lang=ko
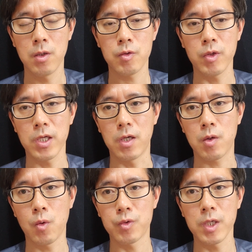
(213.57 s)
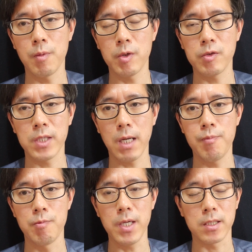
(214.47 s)
수익을 고수익을 볼 수 있는 사람이
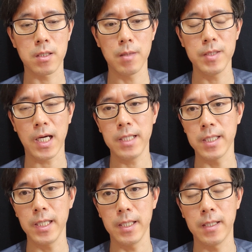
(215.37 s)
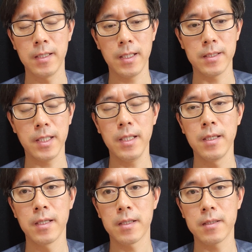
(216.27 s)
분명히 있을 겁니다. 한데 한데
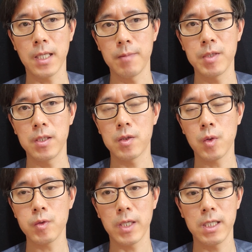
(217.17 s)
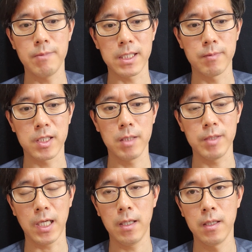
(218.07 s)
그 사람들은 소수라는 말씀을
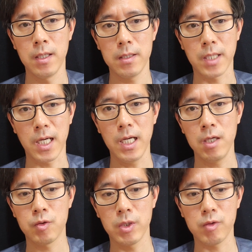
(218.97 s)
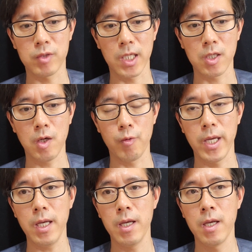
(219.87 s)
드립니다. 제가 주식 투자에서
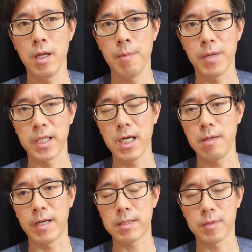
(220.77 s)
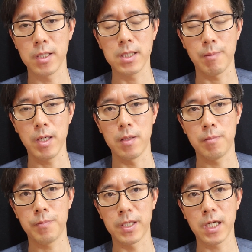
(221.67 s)
왜 배당을 말씀드렸냐면
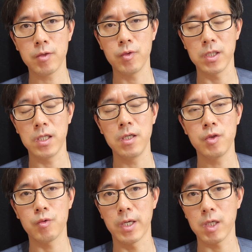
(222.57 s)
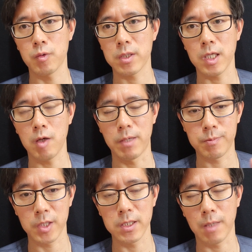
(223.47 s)
배당 수익을 추구하는 게 좋겠다라고
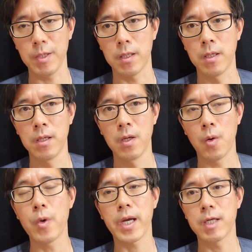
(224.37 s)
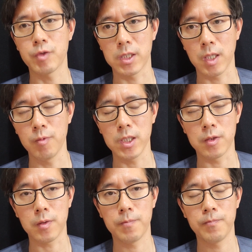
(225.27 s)
말씀드렸냐면 오래 갈 수 있기 때문인
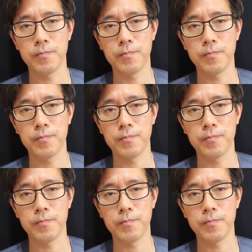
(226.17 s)
거죠.